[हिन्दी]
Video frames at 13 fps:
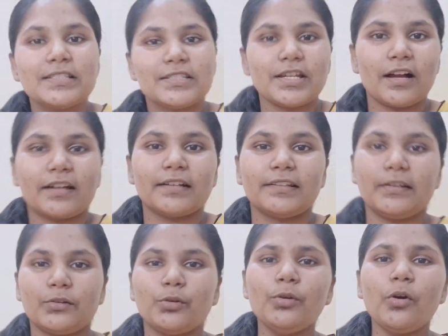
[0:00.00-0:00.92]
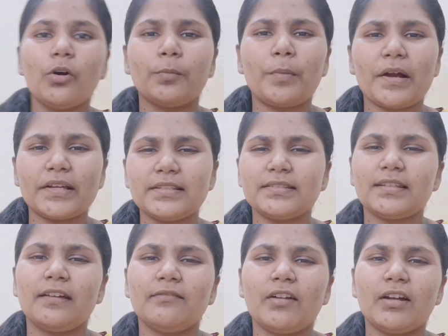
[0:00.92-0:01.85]
जाकर देखो और
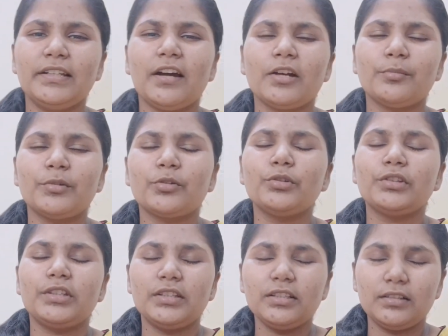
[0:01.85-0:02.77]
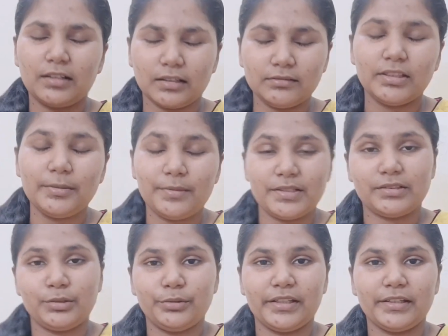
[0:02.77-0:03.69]
पाकिस्तान वाली आर्मी को इतनी गंदी
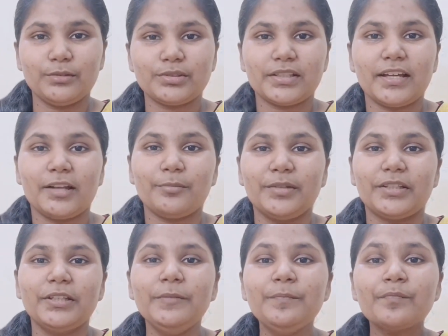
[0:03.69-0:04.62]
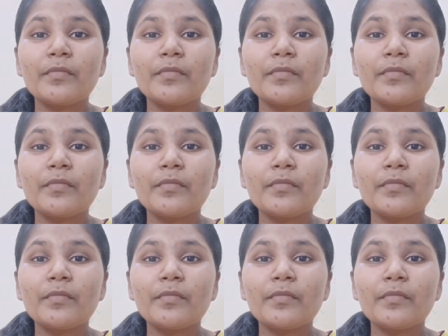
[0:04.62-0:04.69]
बेजती हुई है ना उसकी आर्मी की